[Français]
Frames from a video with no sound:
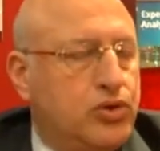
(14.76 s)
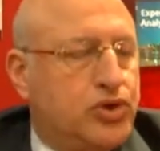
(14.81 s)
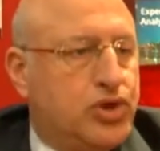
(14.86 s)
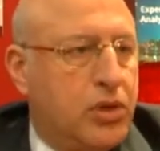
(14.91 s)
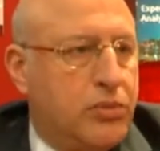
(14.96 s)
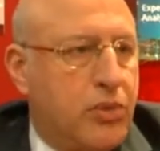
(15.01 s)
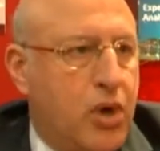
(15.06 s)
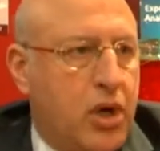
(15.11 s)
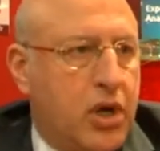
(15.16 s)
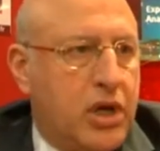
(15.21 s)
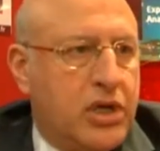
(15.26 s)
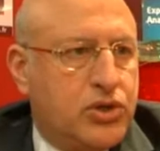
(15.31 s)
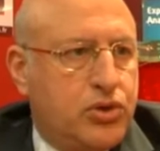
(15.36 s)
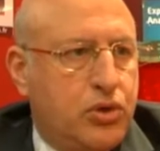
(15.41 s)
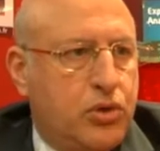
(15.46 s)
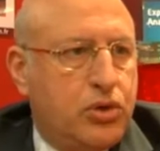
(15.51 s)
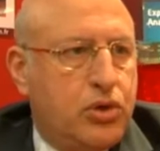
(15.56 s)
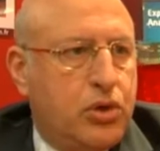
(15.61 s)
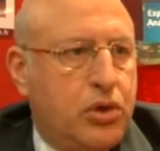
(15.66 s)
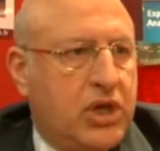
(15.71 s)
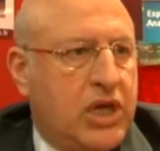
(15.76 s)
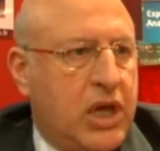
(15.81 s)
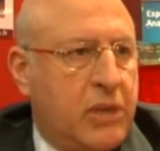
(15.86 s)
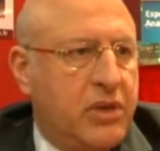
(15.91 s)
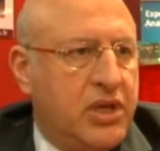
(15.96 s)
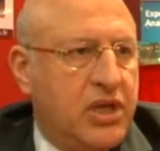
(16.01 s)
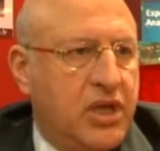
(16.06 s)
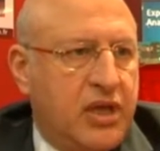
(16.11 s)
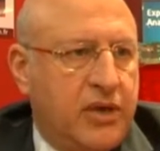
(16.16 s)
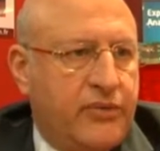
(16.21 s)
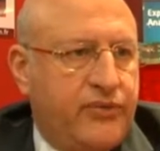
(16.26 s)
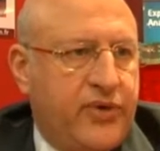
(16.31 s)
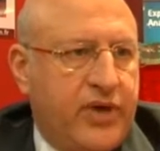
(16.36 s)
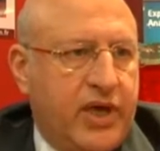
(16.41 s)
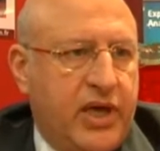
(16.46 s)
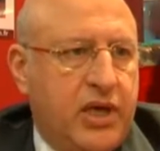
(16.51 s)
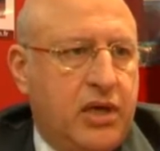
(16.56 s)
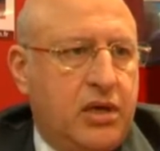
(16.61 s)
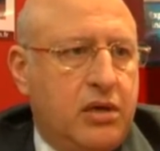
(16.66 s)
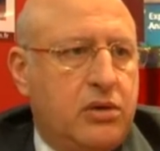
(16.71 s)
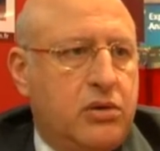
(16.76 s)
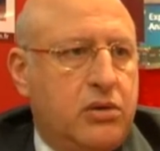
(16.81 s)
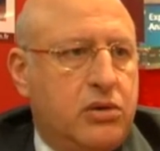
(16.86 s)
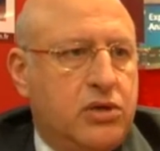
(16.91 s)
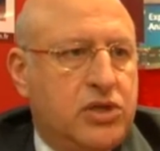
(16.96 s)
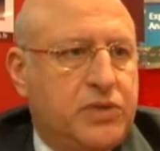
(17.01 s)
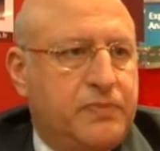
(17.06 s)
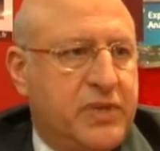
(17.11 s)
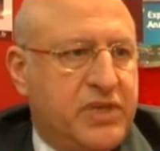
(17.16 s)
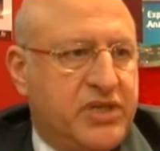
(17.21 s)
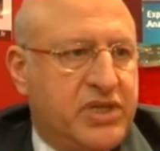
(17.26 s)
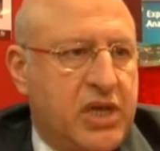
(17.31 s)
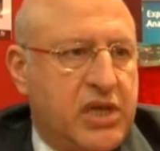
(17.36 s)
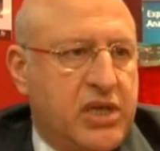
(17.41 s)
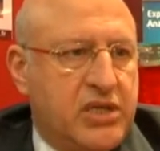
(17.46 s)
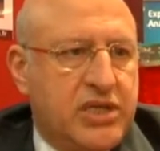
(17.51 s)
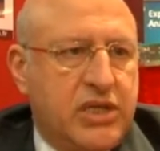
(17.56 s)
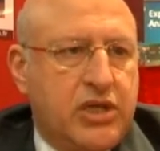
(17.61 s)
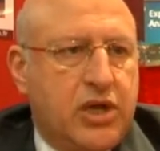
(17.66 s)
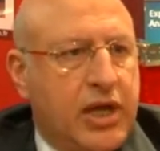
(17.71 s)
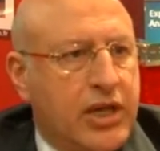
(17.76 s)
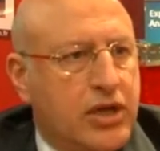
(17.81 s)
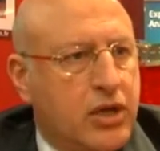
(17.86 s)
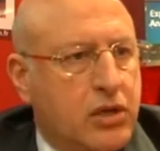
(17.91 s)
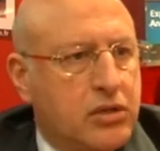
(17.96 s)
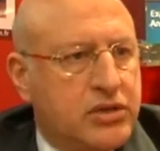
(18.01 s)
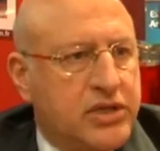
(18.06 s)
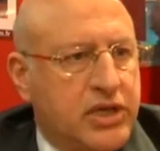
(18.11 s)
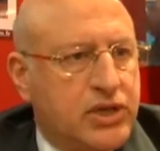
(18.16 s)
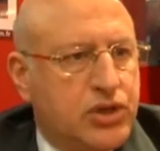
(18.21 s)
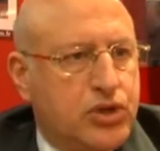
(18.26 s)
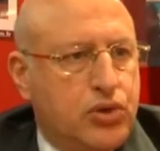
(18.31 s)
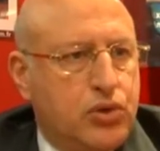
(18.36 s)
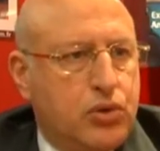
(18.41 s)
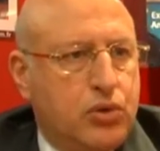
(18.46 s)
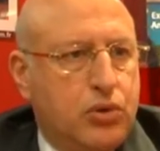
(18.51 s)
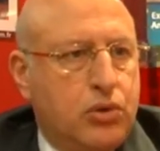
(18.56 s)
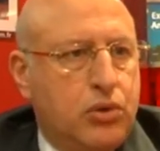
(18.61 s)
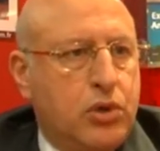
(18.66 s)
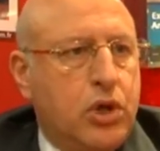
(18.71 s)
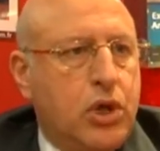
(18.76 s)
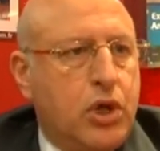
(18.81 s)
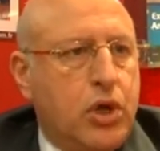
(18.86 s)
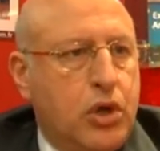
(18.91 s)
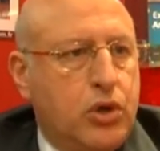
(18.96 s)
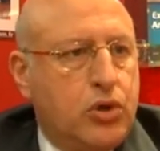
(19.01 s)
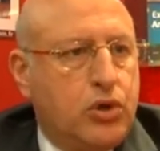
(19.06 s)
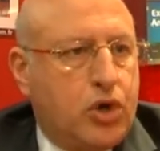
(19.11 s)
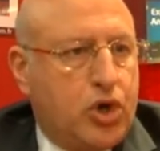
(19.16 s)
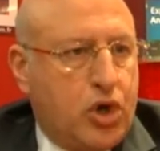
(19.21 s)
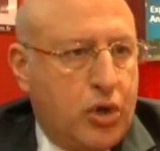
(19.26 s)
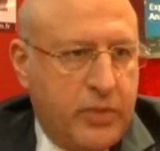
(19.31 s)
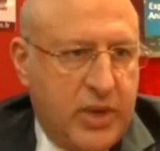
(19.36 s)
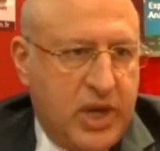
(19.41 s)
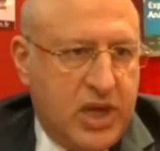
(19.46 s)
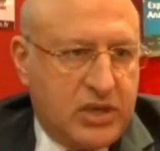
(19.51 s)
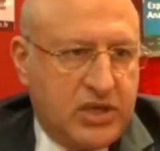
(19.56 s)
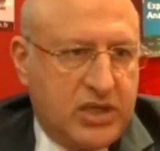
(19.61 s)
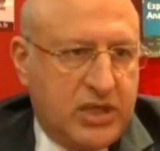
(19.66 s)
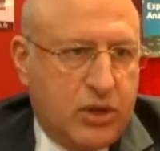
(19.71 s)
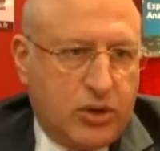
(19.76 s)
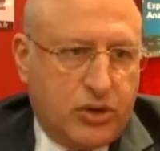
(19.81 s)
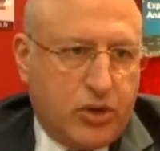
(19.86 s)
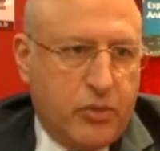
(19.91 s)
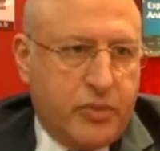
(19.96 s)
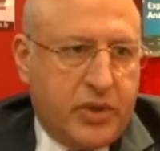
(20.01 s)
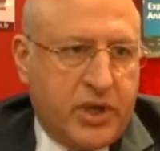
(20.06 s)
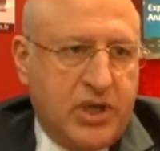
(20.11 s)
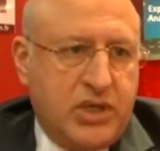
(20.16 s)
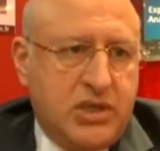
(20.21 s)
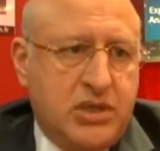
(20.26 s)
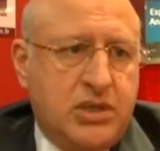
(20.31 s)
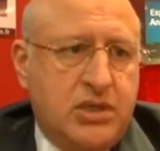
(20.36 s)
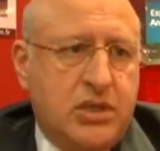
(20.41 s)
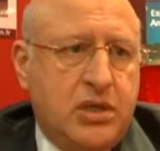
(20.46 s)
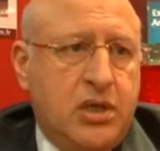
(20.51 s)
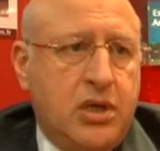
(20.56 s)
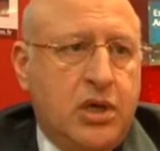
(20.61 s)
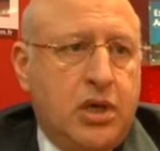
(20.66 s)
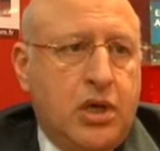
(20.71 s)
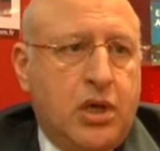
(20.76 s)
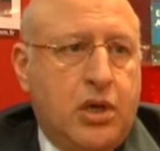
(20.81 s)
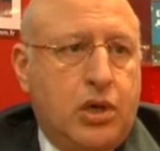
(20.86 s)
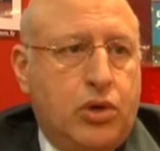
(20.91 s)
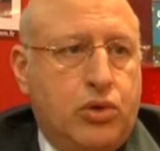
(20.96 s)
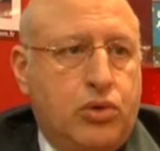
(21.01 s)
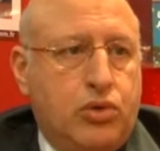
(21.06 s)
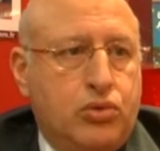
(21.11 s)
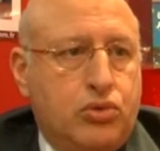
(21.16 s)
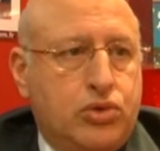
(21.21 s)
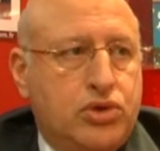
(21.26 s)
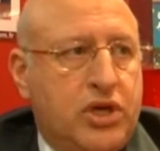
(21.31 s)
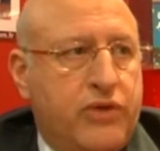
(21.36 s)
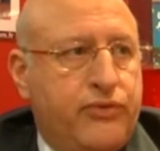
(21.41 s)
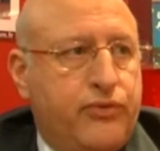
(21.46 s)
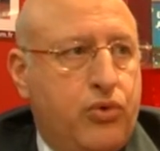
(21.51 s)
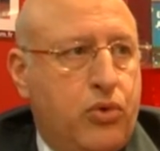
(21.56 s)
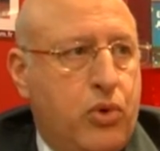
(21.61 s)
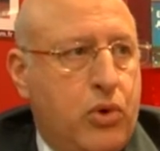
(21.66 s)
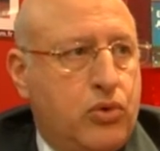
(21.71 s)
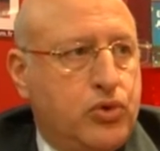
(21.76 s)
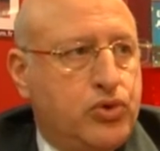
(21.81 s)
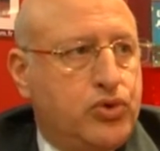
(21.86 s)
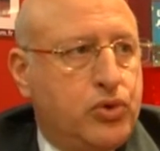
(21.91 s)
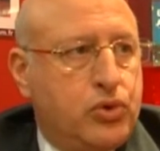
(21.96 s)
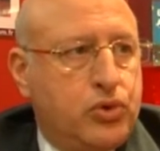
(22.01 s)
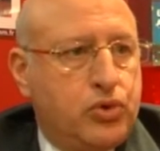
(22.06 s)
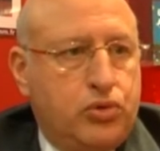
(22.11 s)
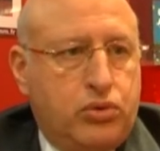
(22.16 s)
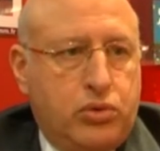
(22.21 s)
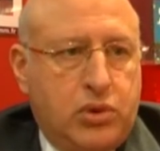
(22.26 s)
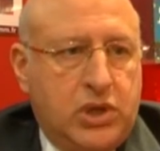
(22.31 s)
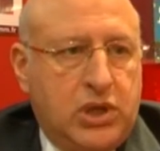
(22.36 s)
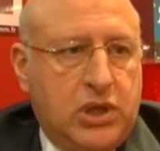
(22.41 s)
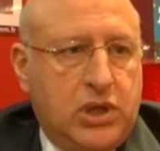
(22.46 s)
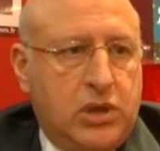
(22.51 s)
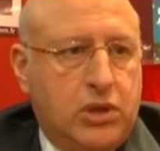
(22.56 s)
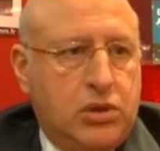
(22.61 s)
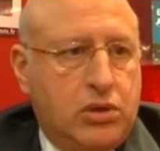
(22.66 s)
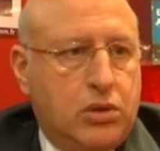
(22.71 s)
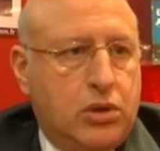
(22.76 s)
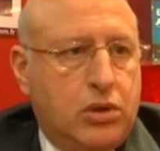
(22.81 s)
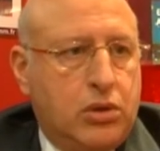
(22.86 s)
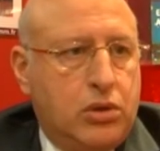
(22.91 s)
sommes un réseau de cabinets d'affaires euh, spécialisés dans la transaction de commerce et d'entreprise. Nous avons aujourd'hui